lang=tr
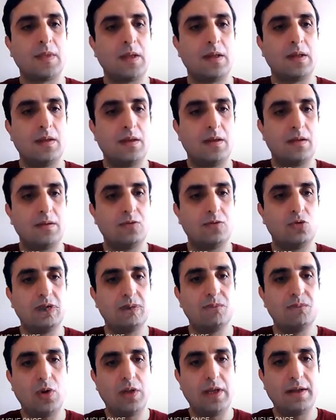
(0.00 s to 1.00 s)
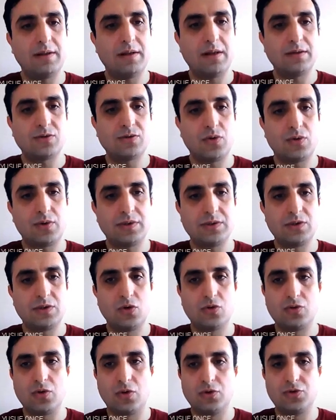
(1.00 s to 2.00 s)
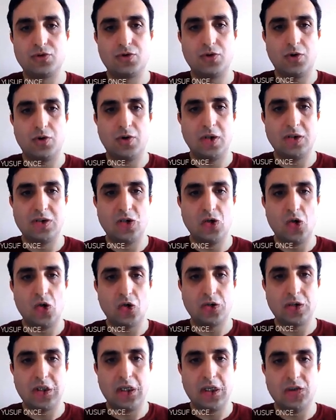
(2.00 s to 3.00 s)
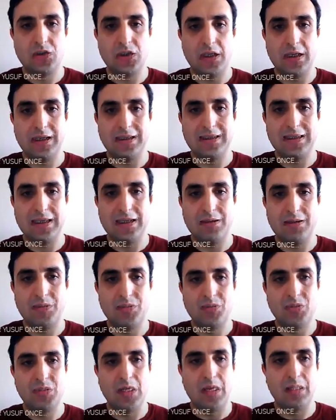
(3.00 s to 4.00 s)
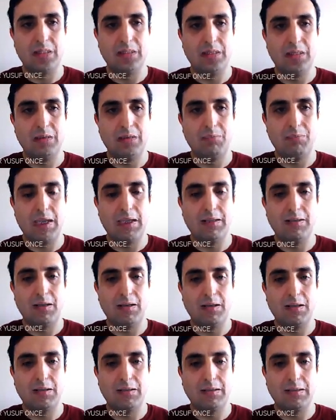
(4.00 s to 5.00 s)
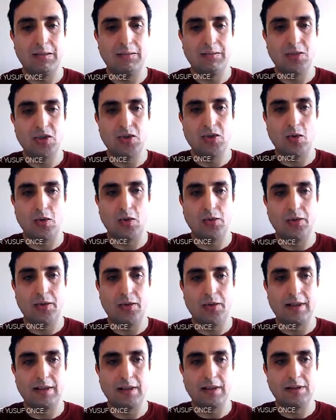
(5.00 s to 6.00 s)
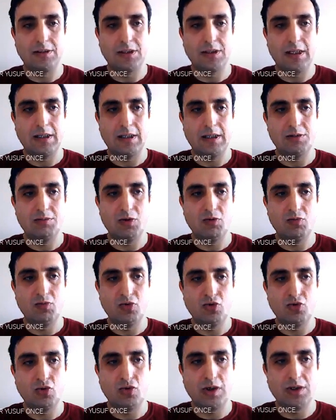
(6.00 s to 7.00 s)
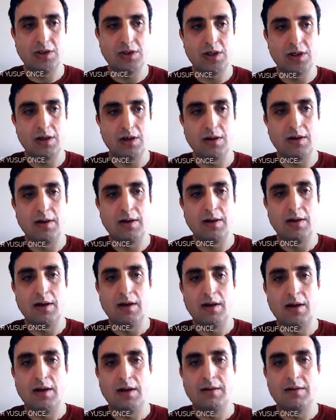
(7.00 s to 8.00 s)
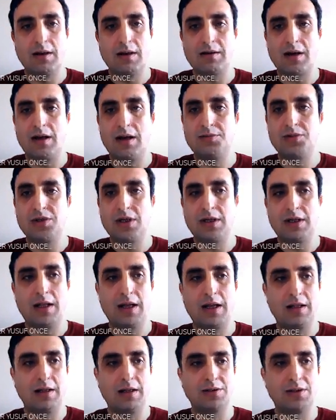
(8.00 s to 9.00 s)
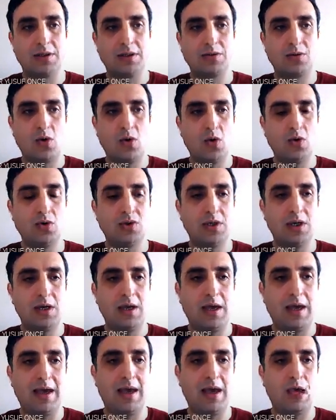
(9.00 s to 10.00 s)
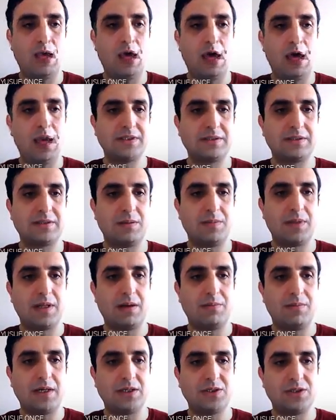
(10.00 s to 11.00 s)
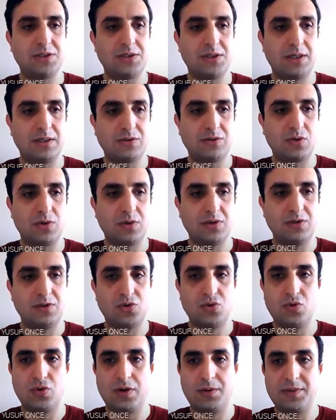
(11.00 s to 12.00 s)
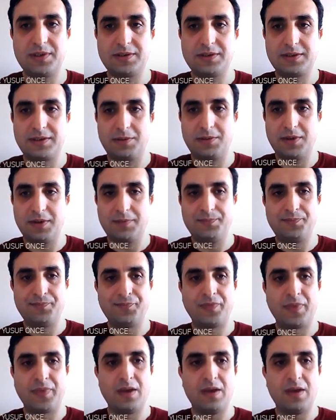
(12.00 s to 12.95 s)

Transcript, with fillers: Dölleme olayından sonra zigot oluşuyor ve zigot gelişerek yeni bir canlıyı meydana getirmiş oluyor arkadaşlar. Şimdi bu süreci detaylı bir şekilde anlatacağız. Önce erkek üreme sisteminden başlayacağız. Sonra dişi üreme sistemi.